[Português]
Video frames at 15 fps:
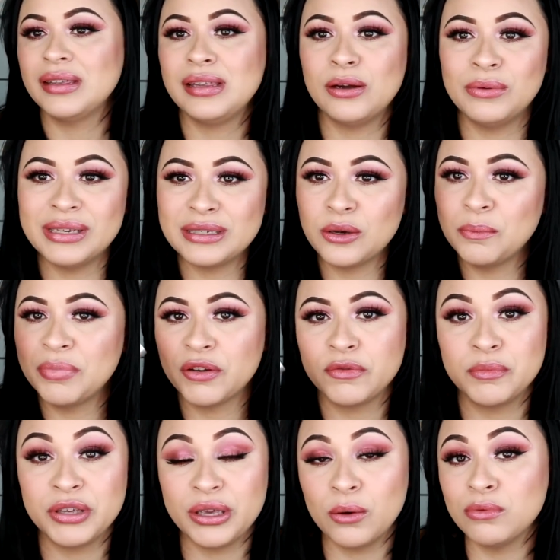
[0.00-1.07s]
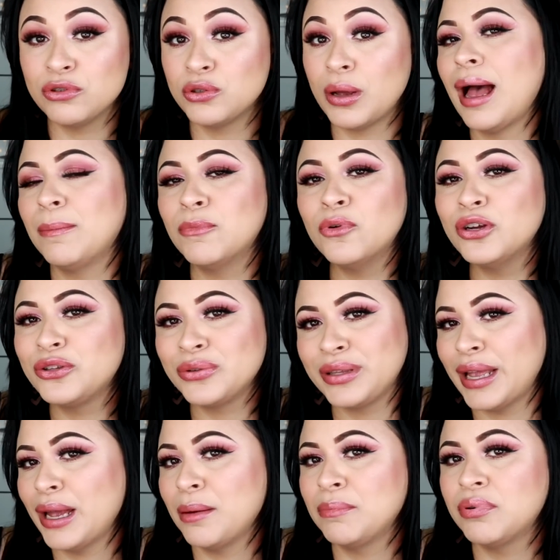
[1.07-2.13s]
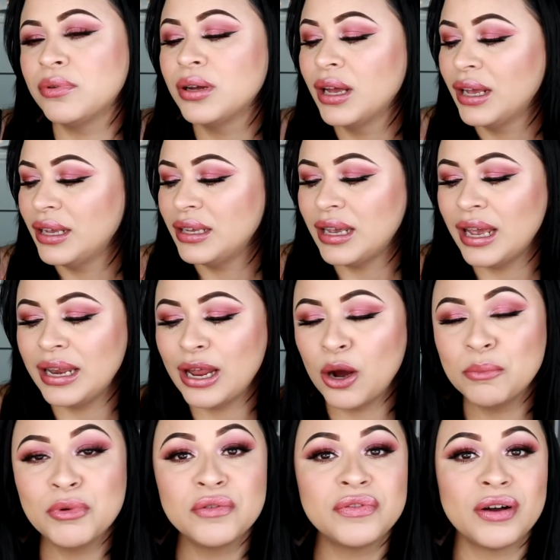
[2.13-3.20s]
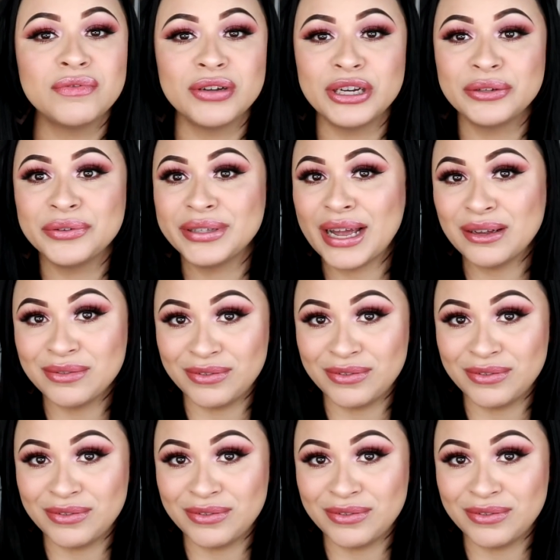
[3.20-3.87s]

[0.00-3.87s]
Então esse é um perfume que eu uso há muito tempo e ele é o meu favorito da